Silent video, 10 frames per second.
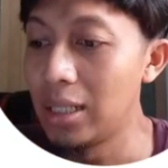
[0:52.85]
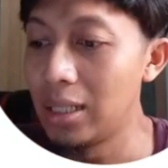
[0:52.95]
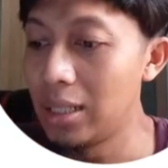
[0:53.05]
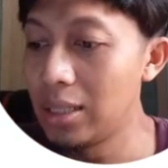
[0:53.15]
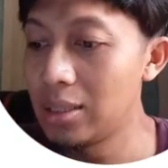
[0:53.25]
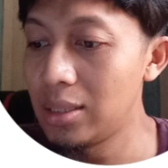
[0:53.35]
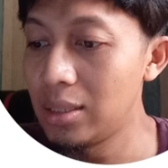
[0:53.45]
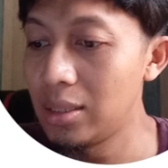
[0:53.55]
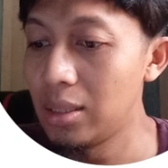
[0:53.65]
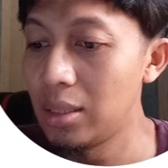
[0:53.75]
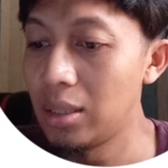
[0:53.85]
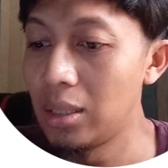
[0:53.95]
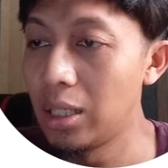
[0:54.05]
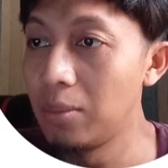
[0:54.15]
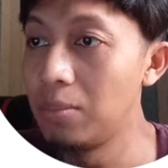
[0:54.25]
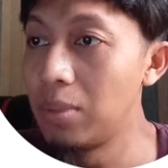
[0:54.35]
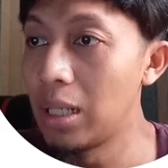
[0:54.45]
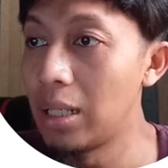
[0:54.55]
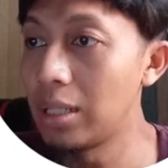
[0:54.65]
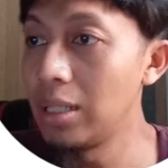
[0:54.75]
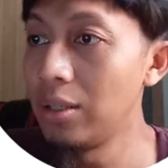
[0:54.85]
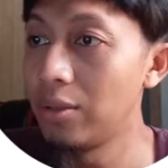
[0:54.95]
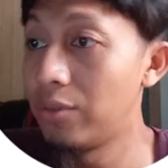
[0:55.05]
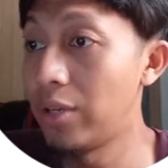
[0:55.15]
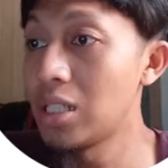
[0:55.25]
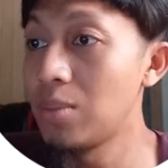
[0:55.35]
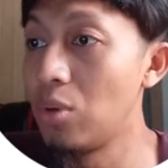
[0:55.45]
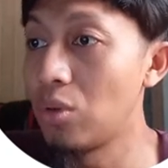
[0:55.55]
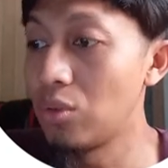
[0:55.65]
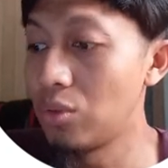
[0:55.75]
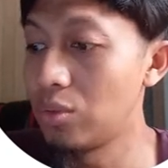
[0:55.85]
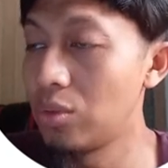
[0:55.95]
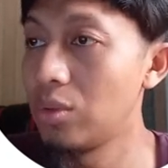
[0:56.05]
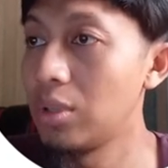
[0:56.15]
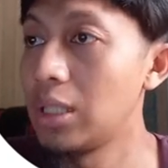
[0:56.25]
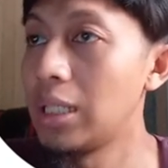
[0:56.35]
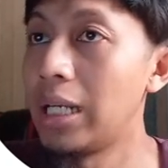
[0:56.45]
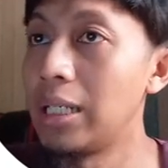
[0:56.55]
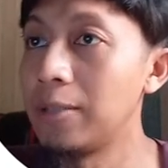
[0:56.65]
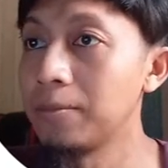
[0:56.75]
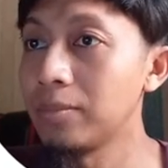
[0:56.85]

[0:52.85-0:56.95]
ads library Facebook nah ini